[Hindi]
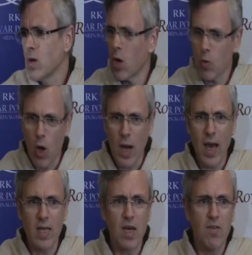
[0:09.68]
और वो
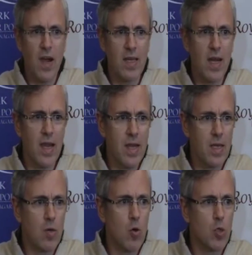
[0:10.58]
हालात का फ़ायदा लेने
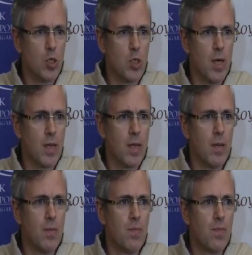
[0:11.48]
की कोशिश कर रहे हैं